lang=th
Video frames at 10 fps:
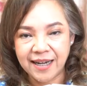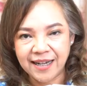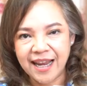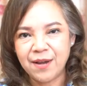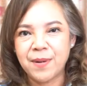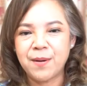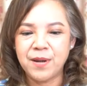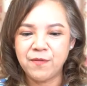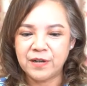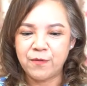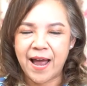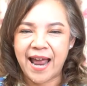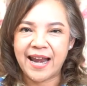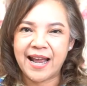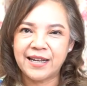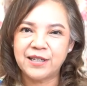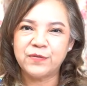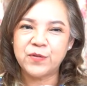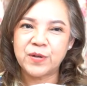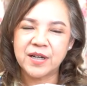นิ่งๆมันไม่หวือหวานะคะเด
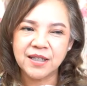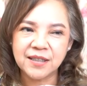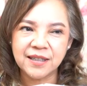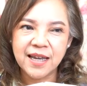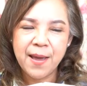อะฟูลก็คือ